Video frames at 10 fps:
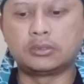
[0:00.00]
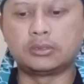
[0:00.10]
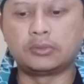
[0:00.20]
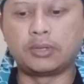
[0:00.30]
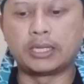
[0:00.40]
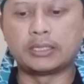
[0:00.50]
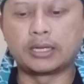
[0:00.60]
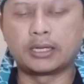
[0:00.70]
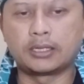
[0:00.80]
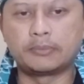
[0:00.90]
uh,
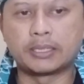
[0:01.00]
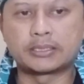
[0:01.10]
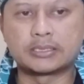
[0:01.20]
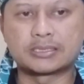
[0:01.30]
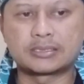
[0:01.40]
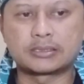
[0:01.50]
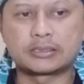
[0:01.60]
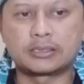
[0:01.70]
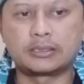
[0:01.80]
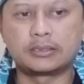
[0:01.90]
wilayah
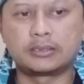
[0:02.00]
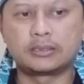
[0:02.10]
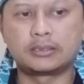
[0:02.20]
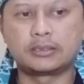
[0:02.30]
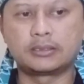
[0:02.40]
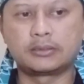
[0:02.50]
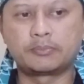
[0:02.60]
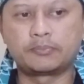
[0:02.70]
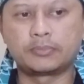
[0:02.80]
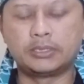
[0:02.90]
basis
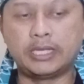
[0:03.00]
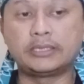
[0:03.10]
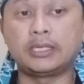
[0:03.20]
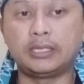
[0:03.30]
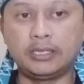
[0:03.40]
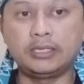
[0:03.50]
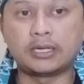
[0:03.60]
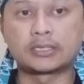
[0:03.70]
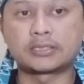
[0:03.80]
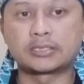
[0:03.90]
DTI
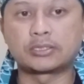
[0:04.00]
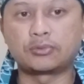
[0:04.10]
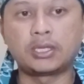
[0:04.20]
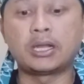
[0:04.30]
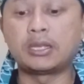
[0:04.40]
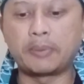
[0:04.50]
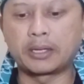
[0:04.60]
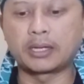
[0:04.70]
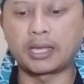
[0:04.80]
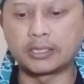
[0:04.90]
yang salah satunya adalah di
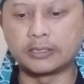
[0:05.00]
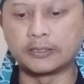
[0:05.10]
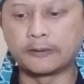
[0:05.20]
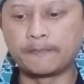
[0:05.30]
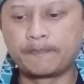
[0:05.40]
Pagar Agil.